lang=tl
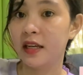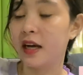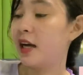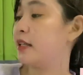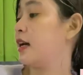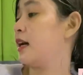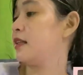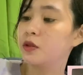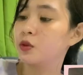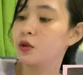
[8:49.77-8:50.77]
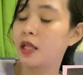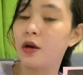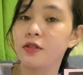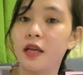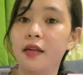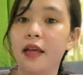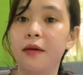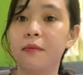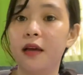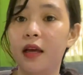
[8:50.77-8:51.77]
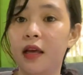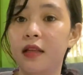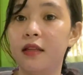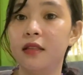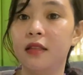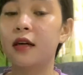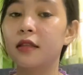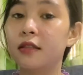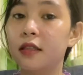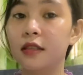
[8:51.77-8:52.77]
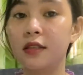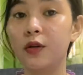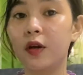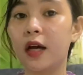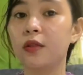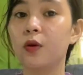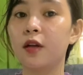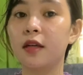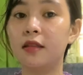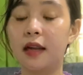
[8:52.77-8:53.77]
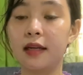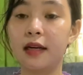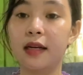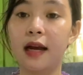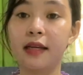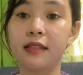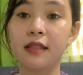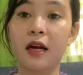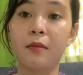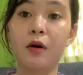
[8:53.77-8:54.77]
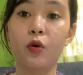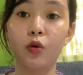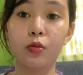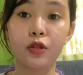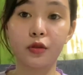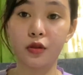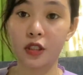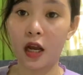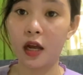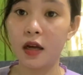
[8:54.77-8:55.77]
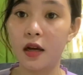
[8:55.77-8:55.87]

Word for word: Ayan, 2,000 ml. Ah, sinisigurado ko rin talaga guys na mauubos ko siya.